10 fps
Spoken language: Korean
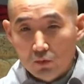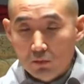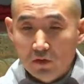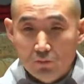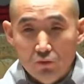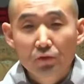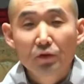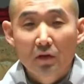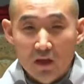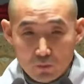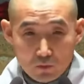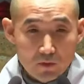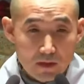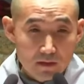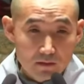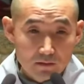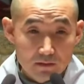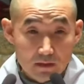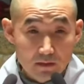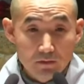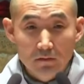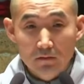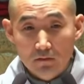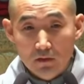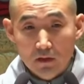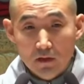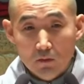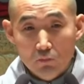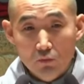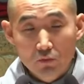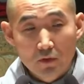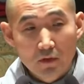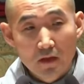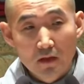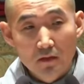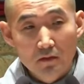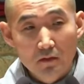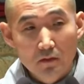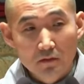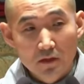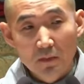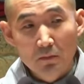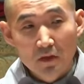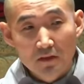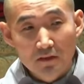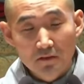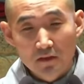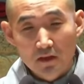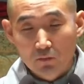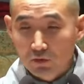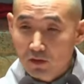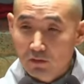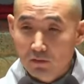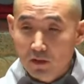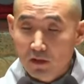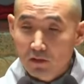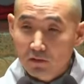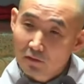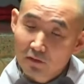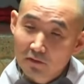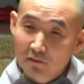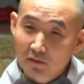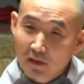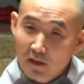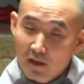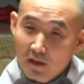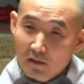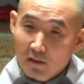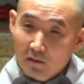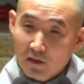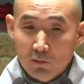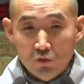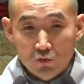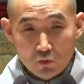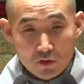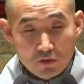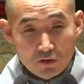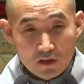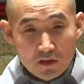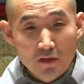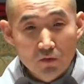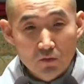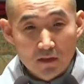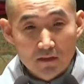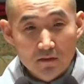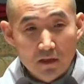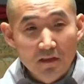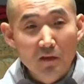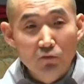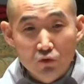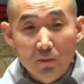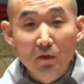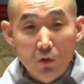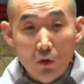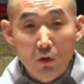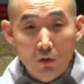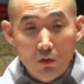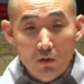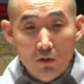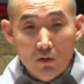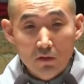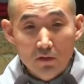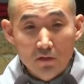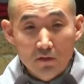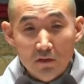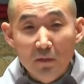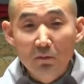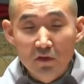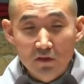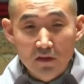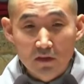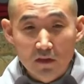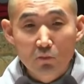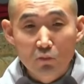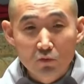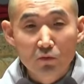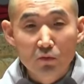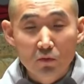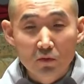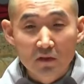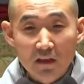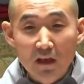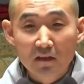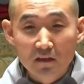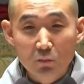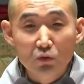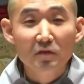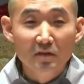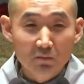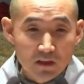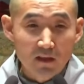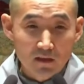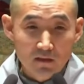보면 불교 영화의 봄이 와야 되는 거잖아요. 불교 영화에서 천만 명이 달성한다고 보세요. 이거는 대한불교 조계종이 1년 동안 쓰는 예산을 투입해도 천만 명이 불교 이야기를 못 듣습니다.